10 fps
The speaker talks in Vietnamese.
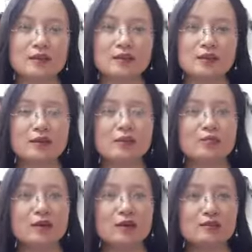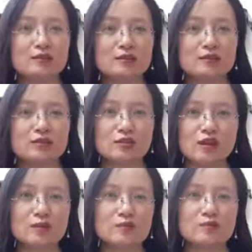à, cũng có những trường
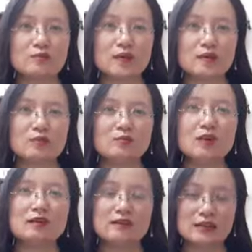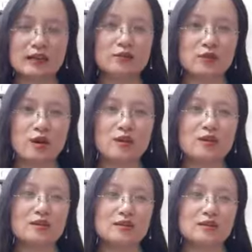hợp chúng ta không nhận ra điều đó
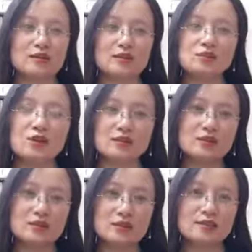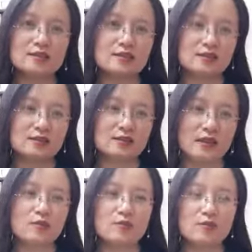à, cho đến khi
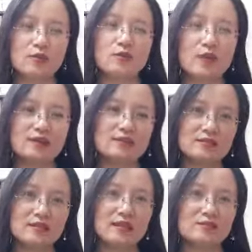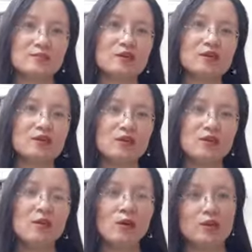trải qua một cái khoảng thời gian chúng ta có
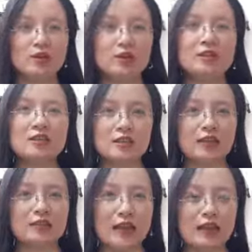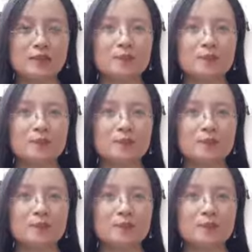cơ hội để nhìn nhận lại